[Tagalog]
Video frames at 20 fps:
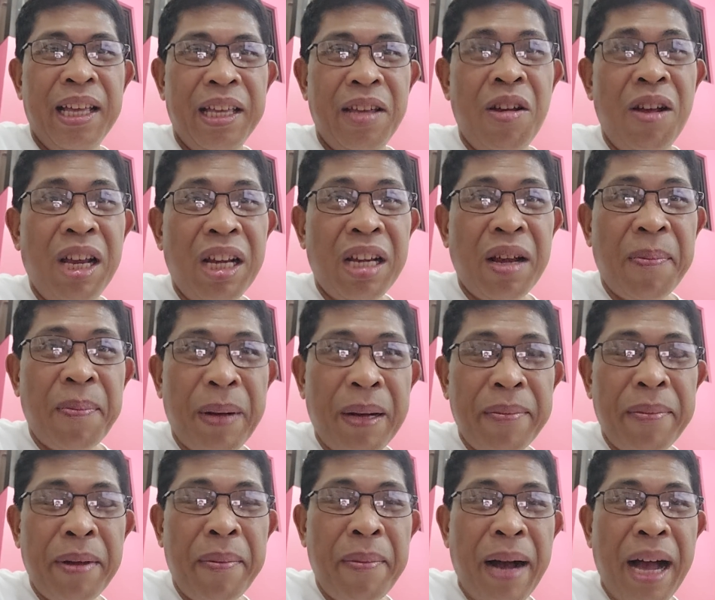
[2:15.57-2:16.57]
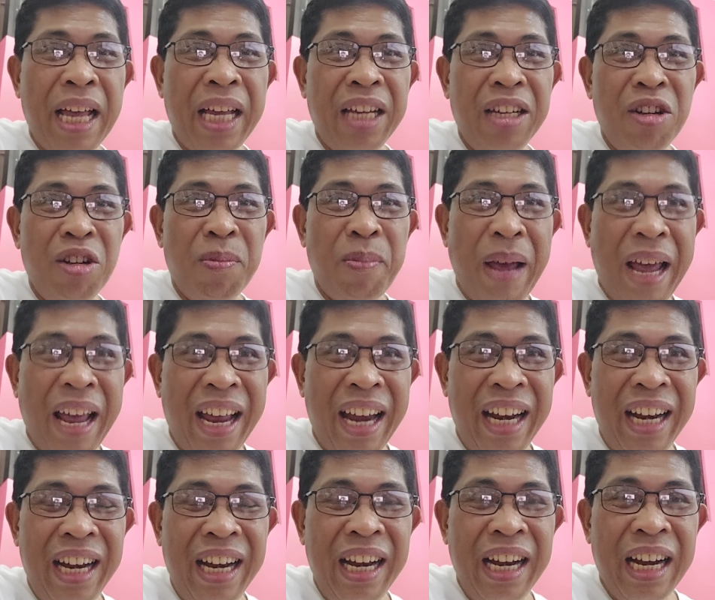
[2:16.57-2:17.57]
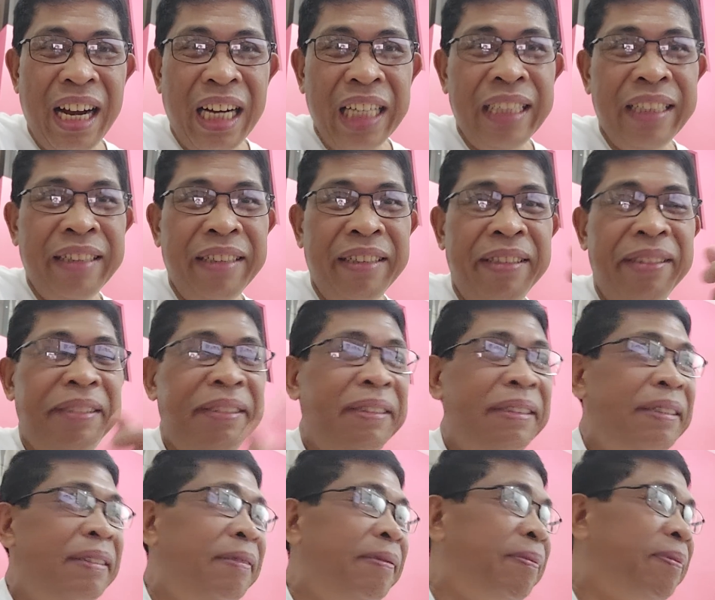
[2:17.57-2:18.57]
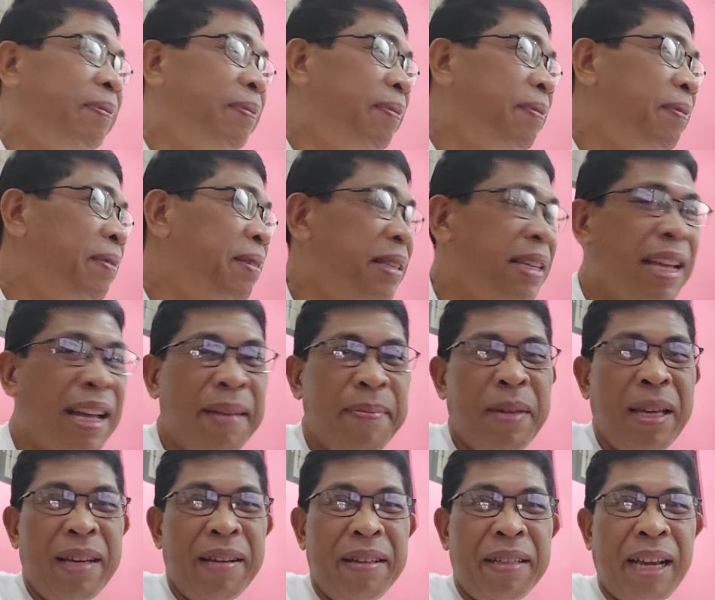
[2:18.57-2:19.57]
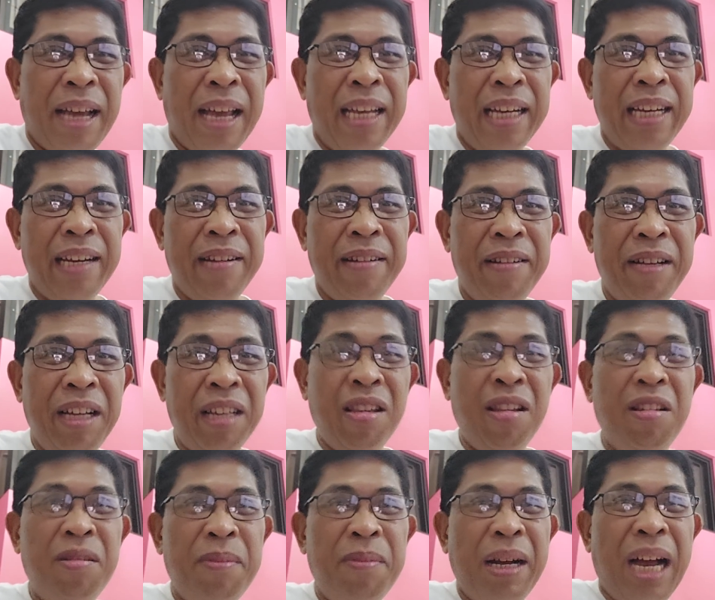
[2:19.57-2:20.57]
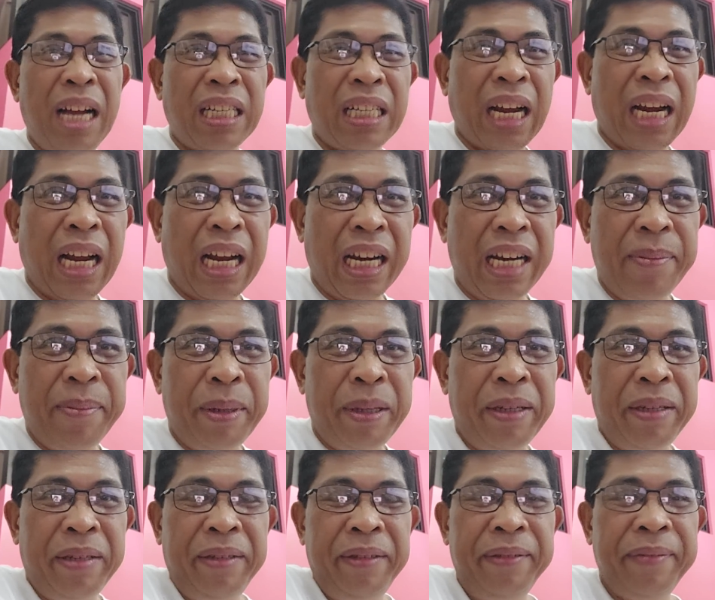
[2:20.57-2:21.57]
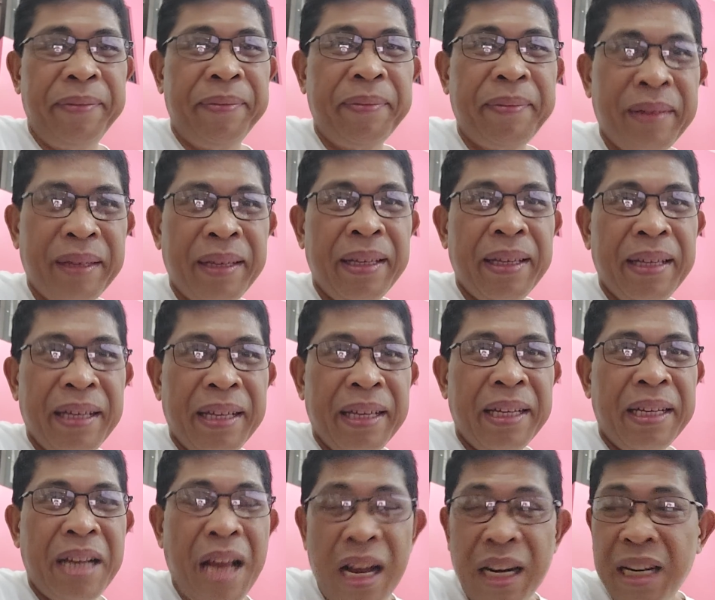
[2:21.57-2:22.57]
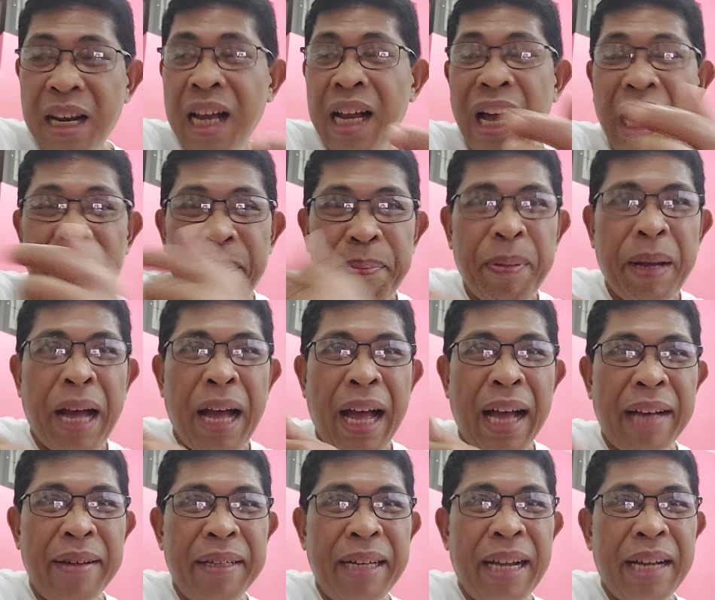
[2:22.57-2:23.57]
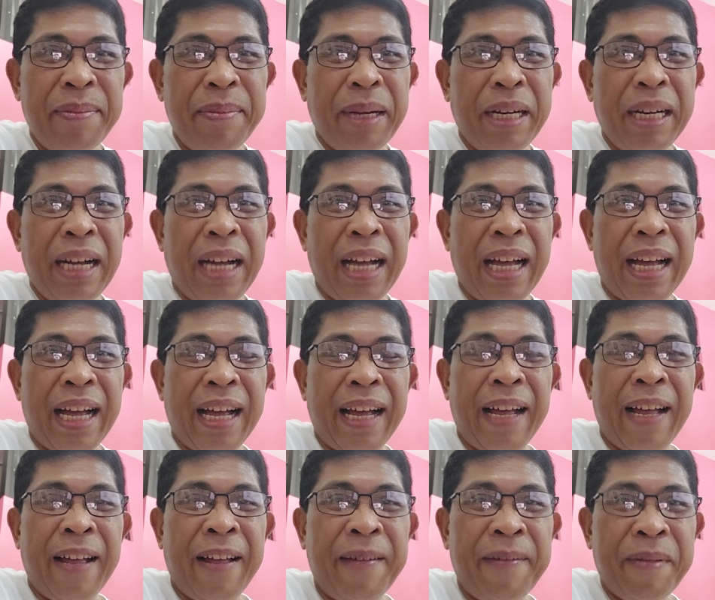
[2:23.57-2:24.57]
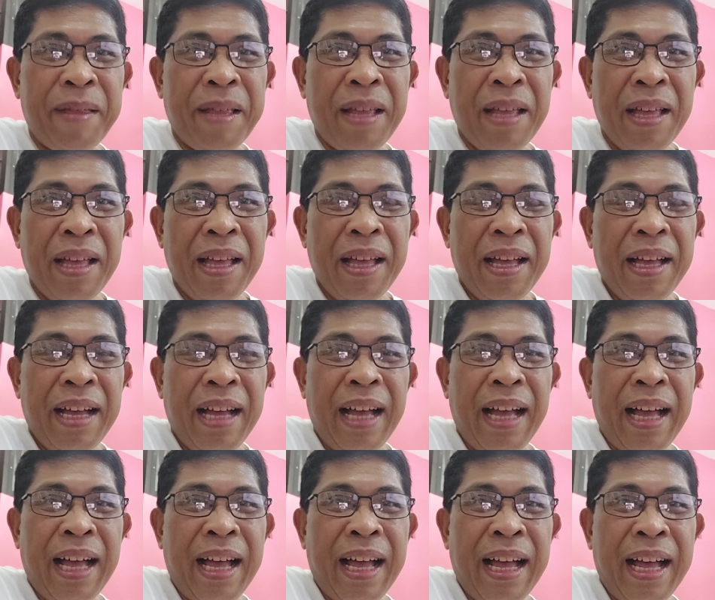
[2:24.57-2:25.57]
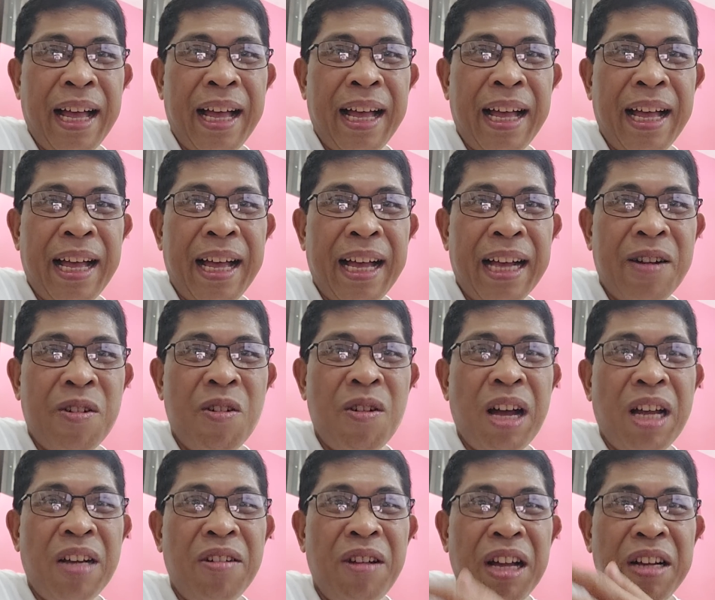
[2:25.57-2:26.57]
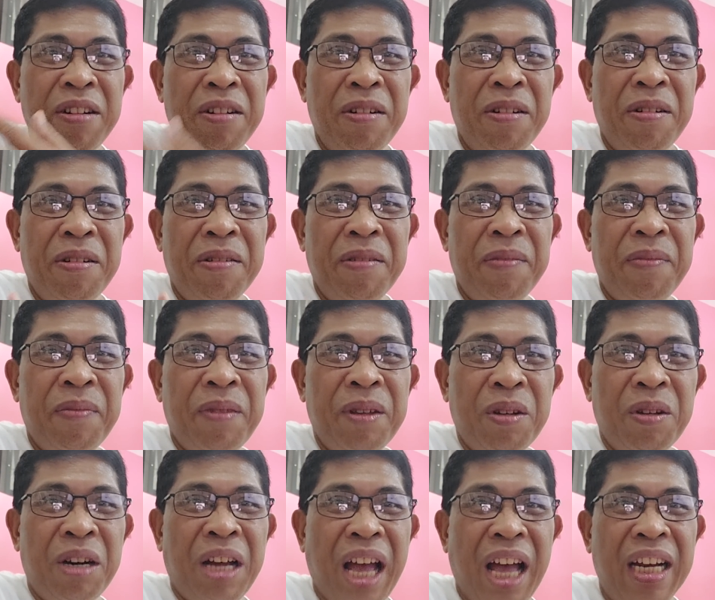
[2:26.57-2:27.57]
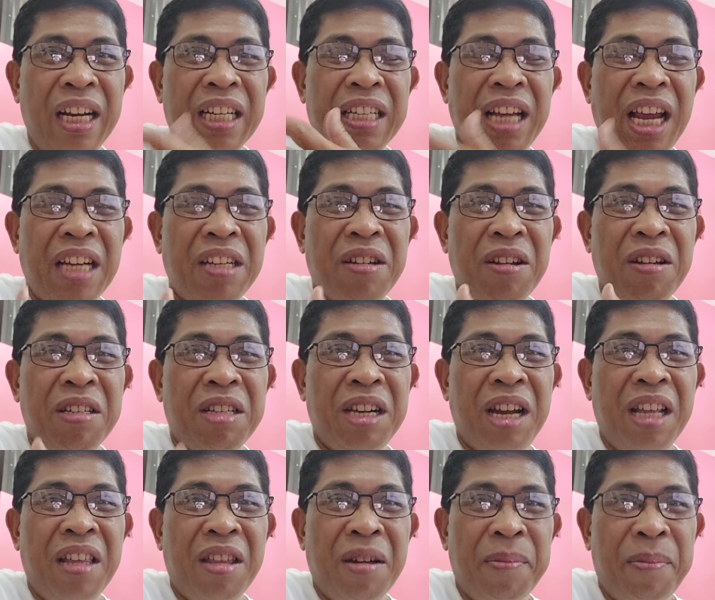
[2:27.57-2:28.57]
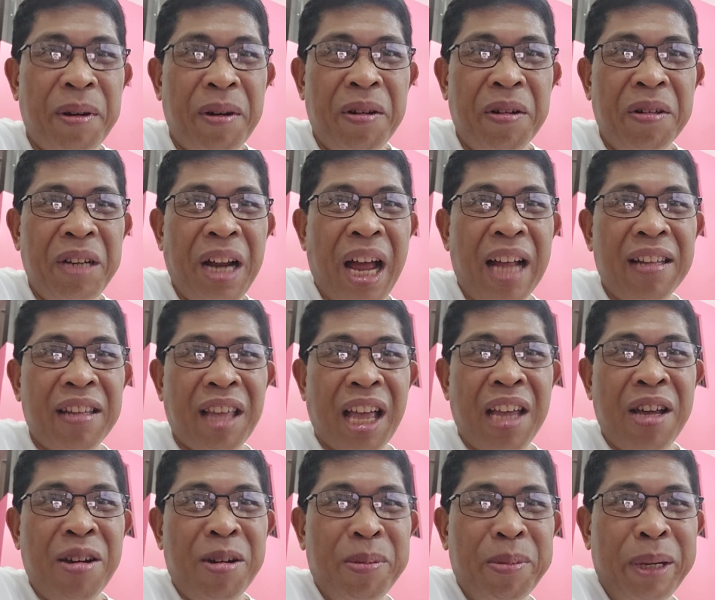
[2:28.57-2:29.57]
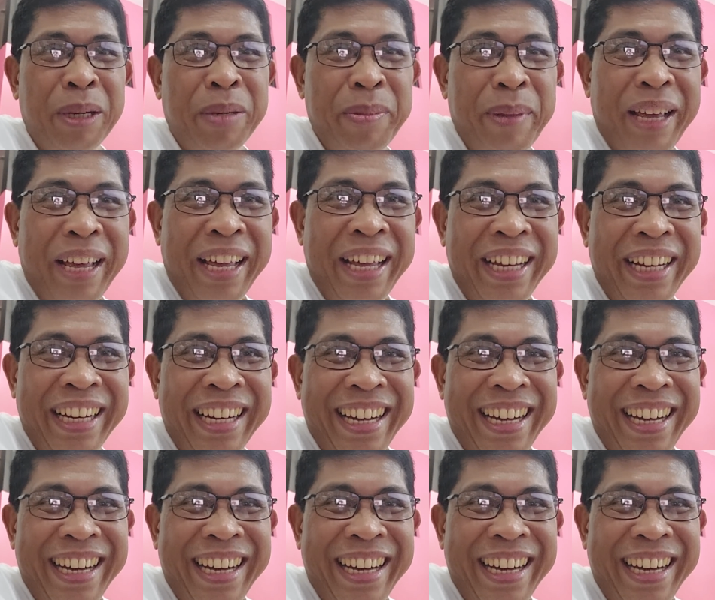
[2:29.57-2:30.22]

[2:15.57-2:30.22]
yung isa pang babaeng Nobel, ayun. Sabi ko sa inyo. Ito yung mga salarin po dagdagan pa ng mga uh, kung ano-anong organizations dito po na anti-government.